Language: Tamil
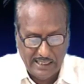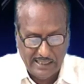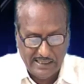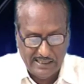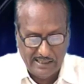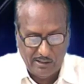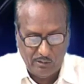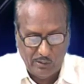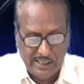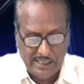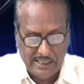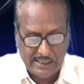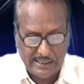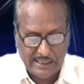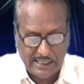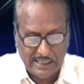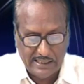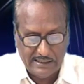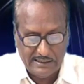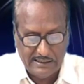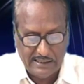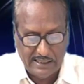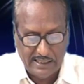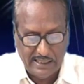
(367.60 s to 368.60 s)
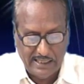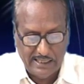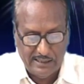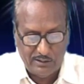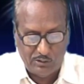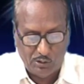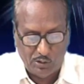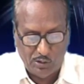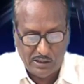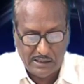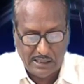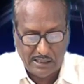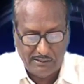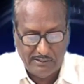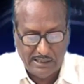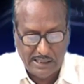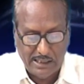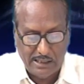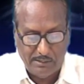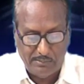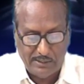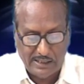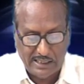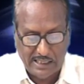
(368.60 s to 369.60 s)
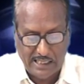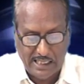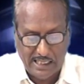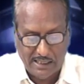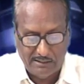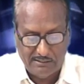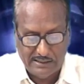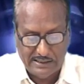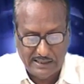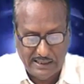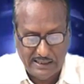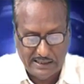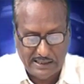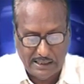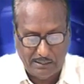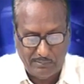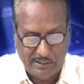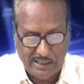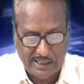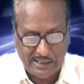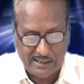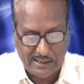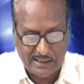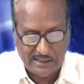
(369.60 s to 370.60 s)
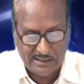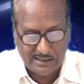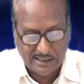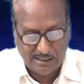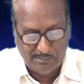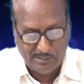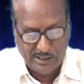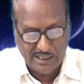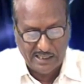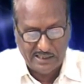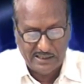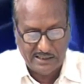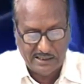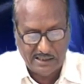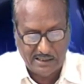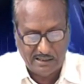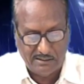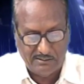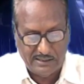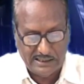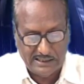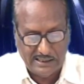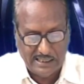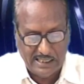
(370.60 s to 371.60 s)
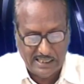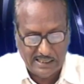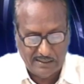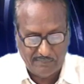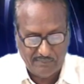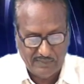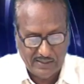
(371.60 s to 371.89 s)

அறிஞருடைய கருத்துக்களை தொகுக்க வேண்டும் என்ற ஆர்வத்தில் தமிழக்கு தமிழகத்துக்கு வந்தார்